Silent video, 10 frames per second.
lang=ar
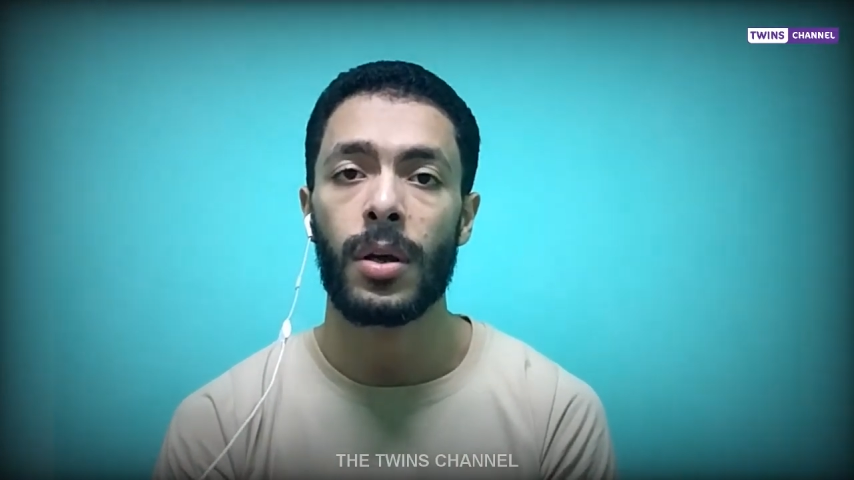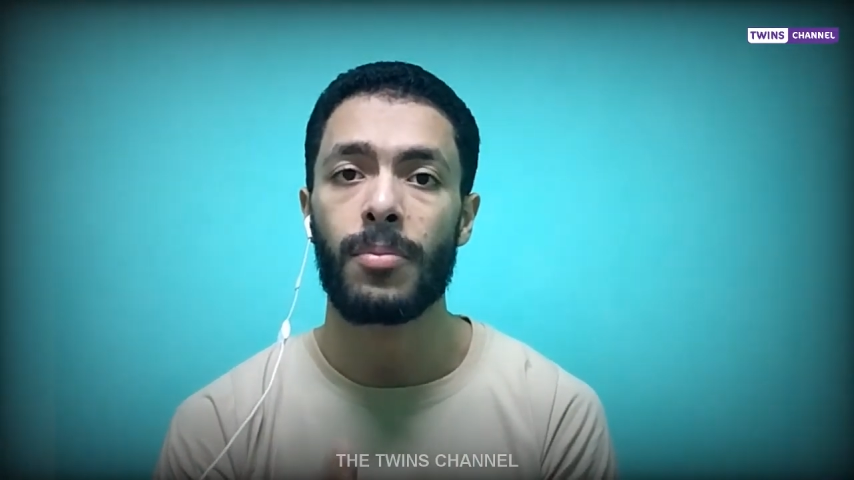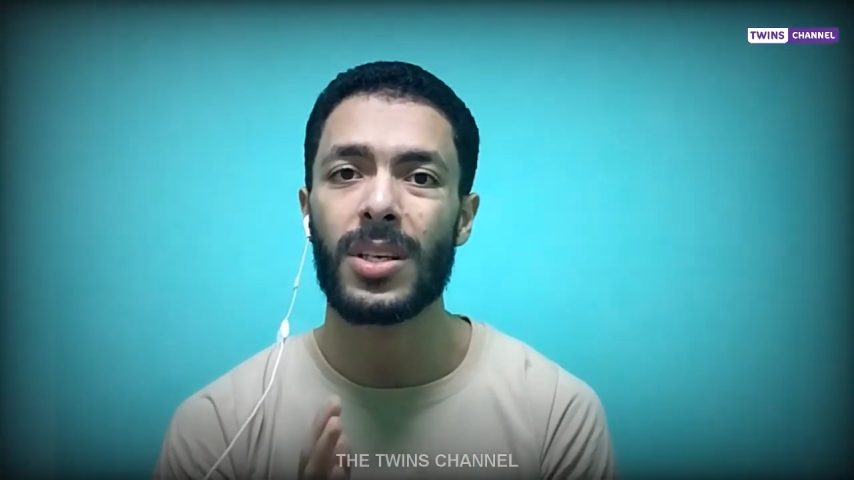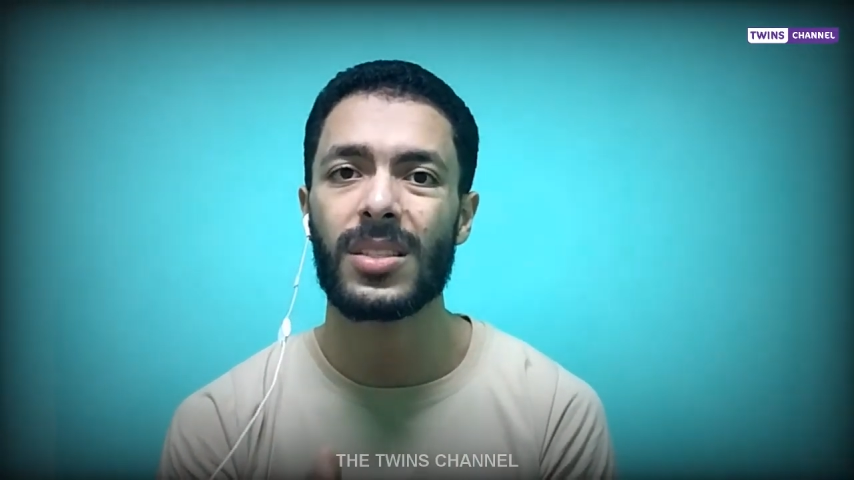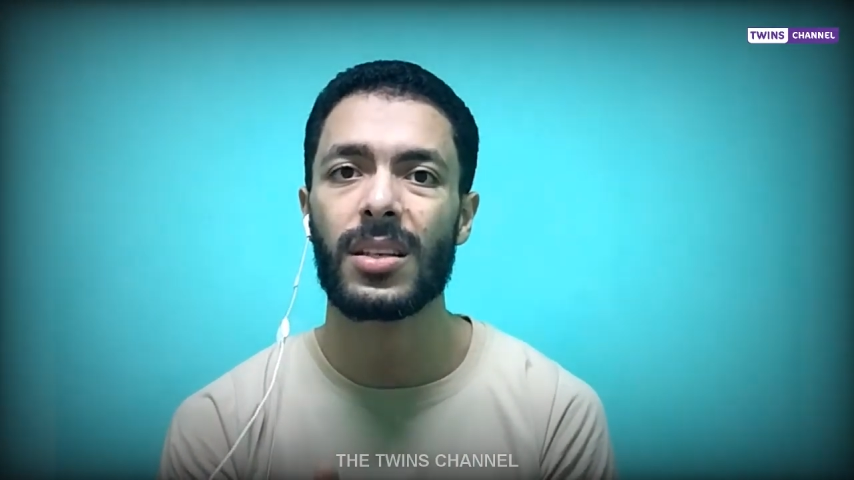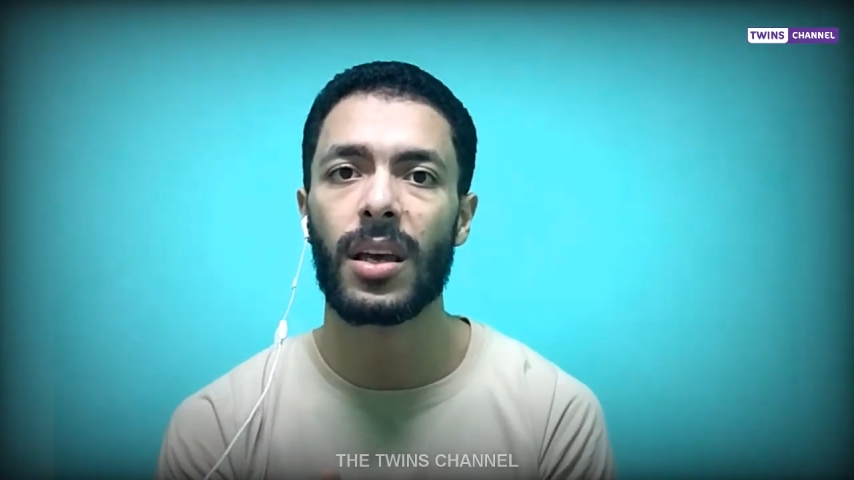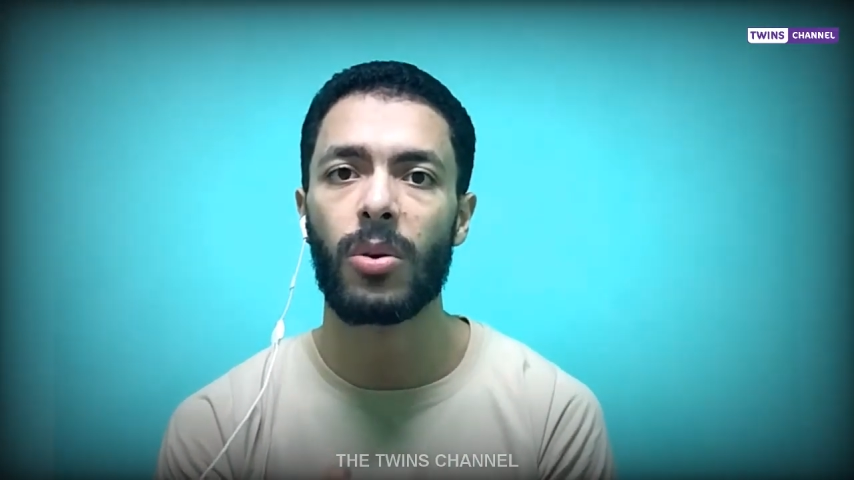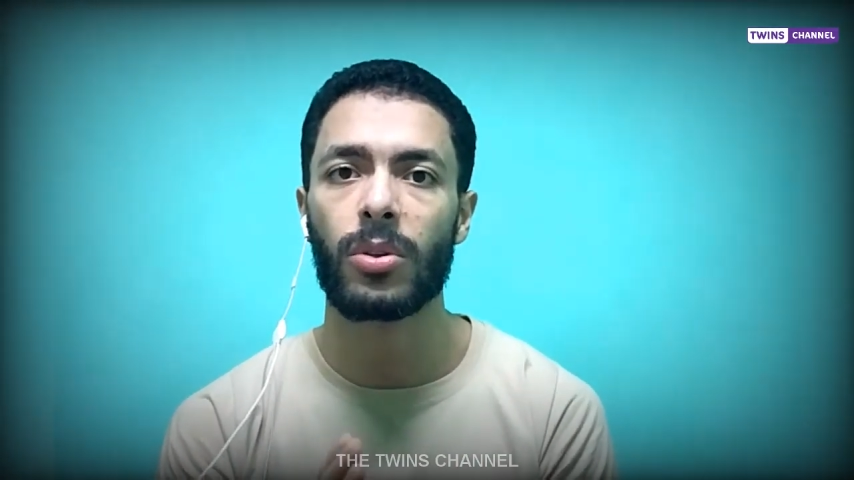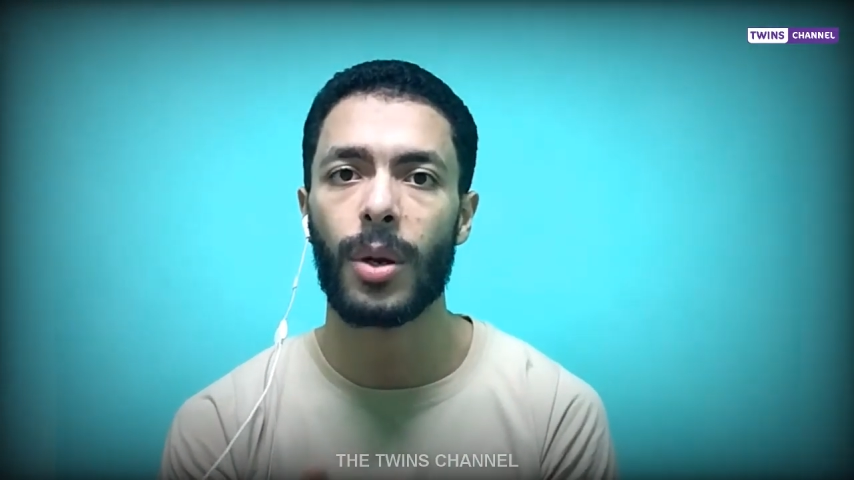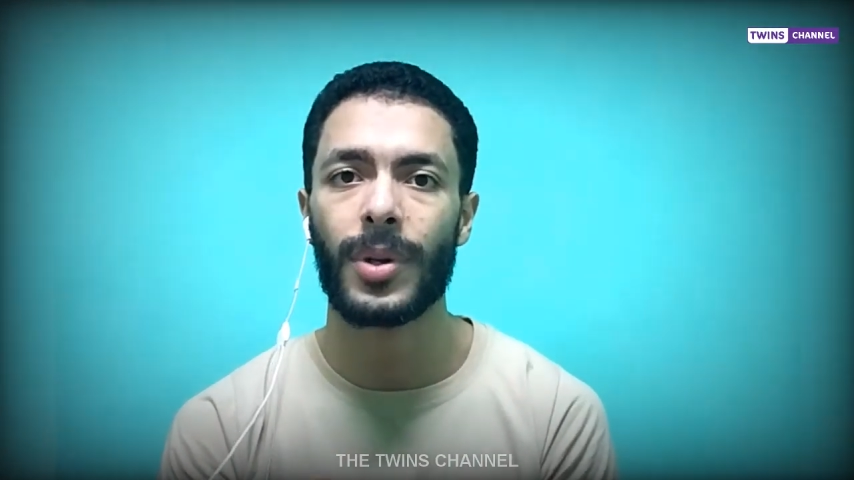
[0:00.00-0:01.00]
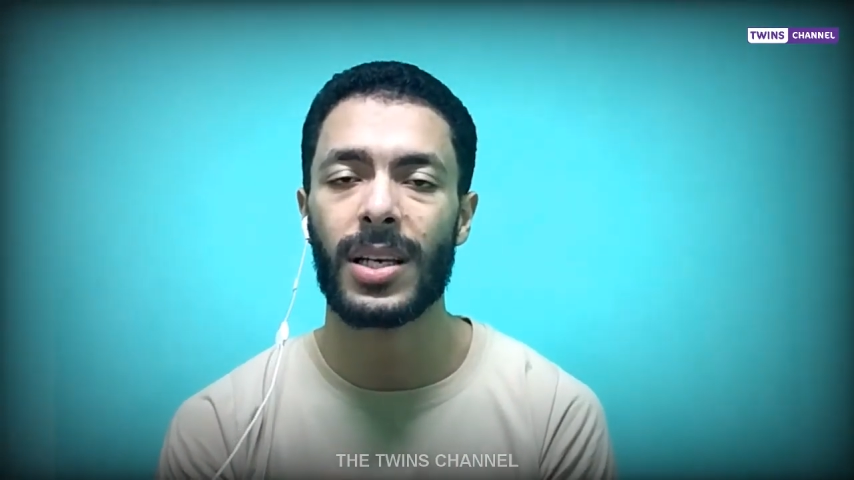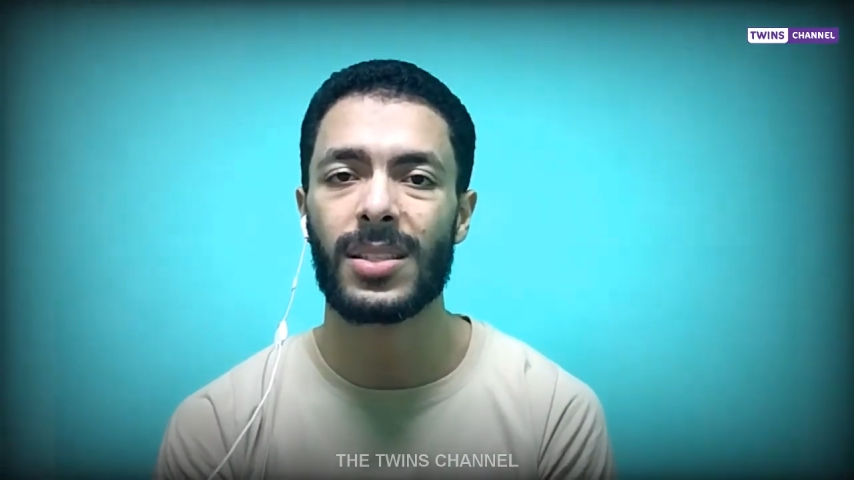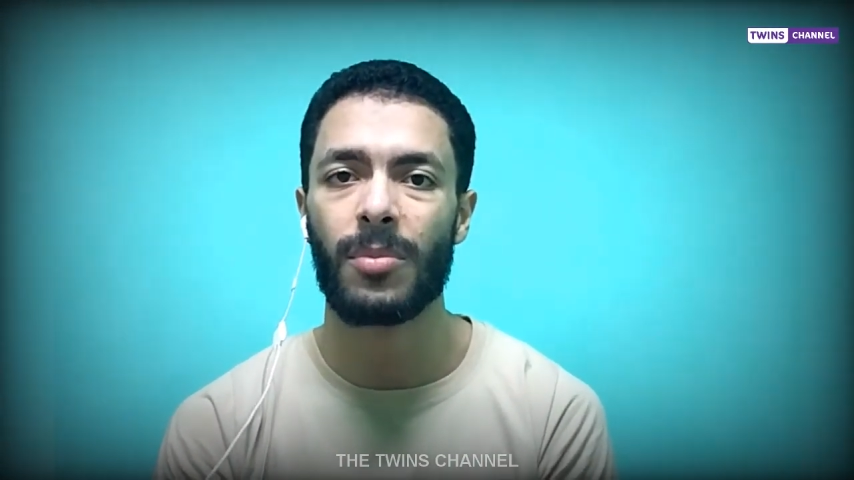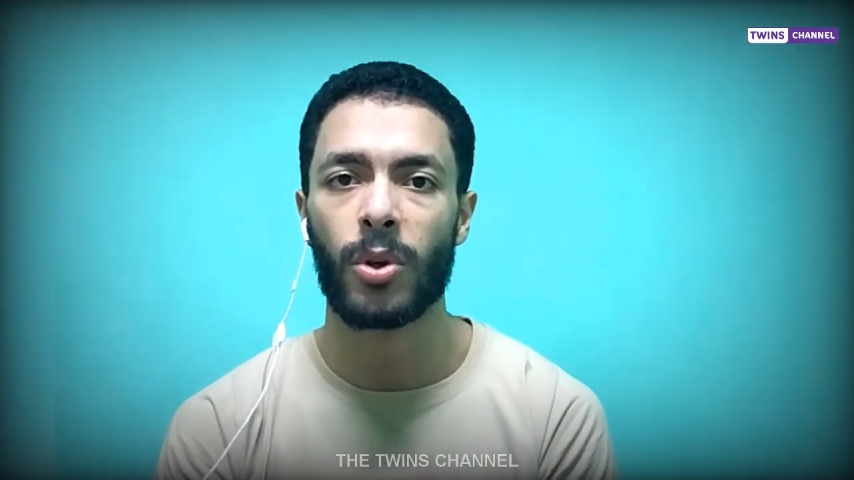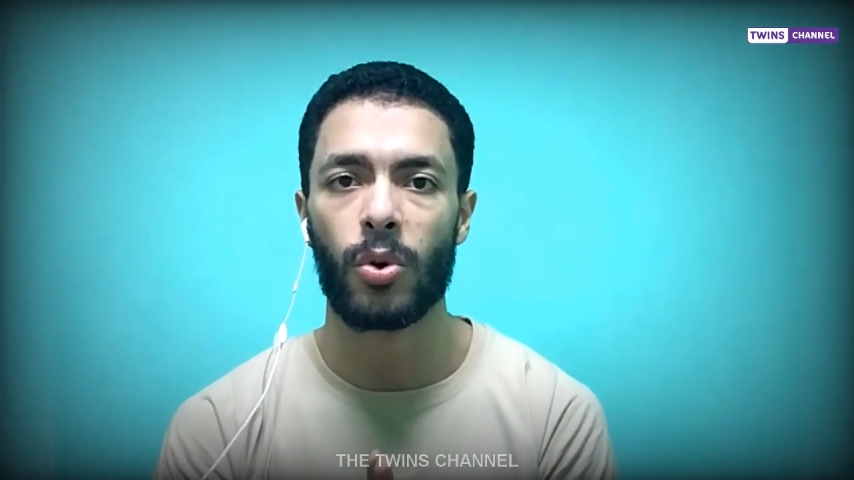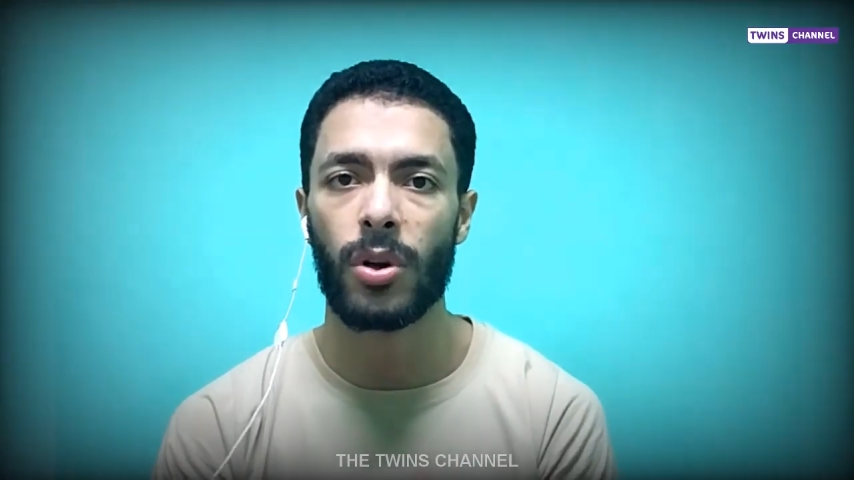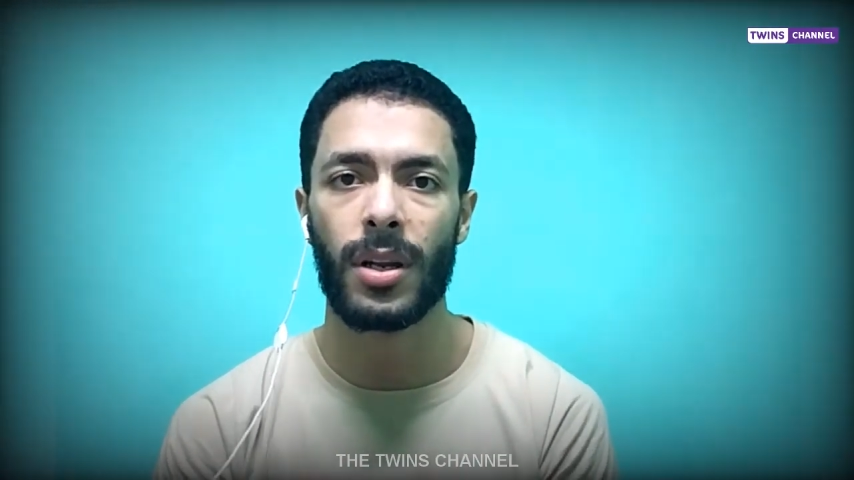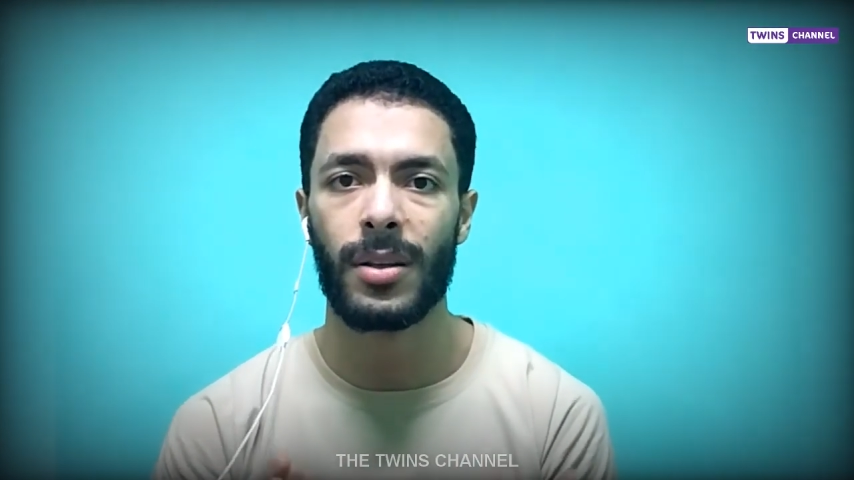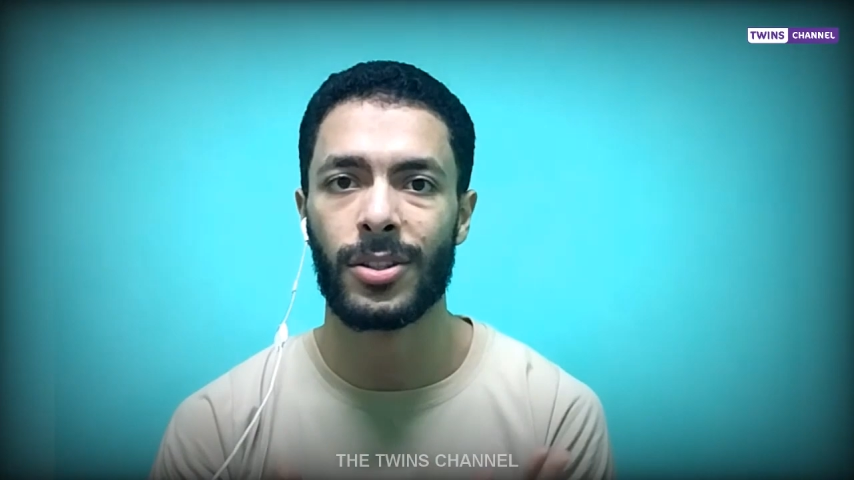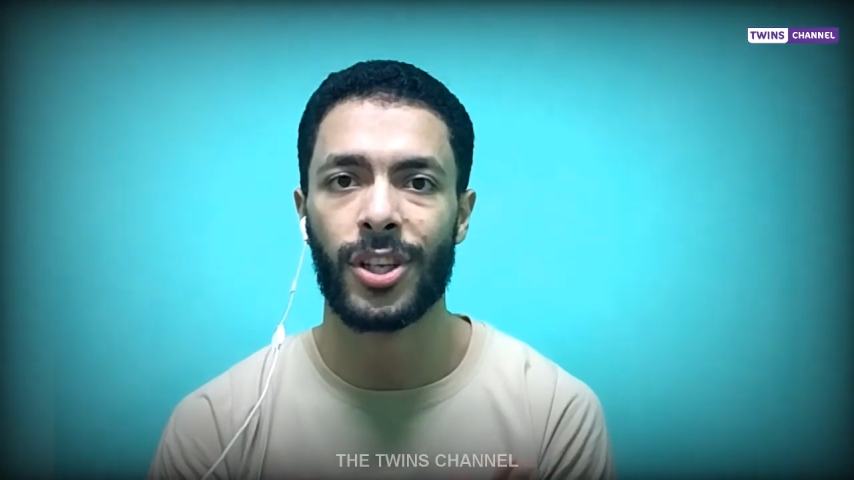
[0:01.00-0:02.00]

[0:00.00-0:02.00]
ميسي جاله ضربه جزاء من كوره انا